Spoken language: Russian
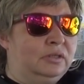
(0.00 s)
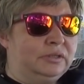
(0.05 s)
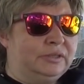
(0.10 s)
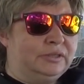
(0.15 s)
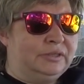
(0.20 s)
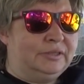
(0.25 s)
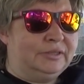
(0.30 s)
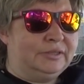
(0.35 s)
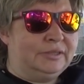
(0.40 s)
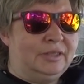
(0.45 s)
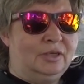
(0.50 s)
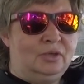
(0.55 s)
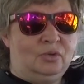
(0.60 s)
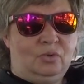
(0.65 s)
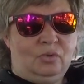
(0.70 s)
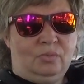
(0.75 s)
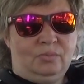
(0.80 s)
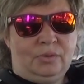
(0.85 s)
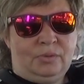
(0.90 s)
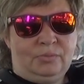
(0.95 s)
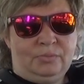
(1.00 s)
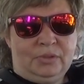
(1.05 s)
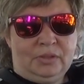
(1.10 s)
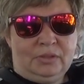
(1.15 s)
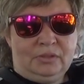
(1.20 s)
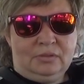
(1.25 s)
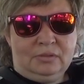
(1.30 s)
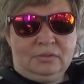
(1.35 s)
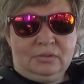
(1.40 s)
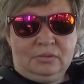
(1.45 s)
с незнакомыми
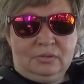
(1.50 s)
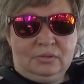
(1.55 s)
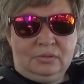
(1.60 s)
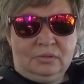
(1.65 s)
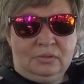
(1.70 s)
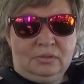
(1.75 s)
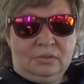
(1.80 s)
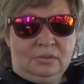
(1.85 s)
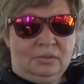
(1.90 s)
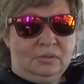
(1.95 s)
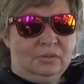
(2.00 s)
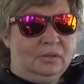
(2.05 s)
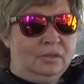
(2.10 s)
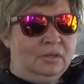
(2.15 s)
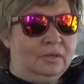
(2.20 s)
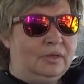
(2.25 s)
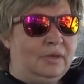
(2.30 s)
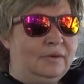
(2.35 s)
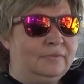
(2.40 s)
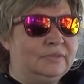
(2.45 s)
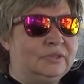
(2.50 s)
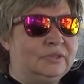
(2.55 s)
как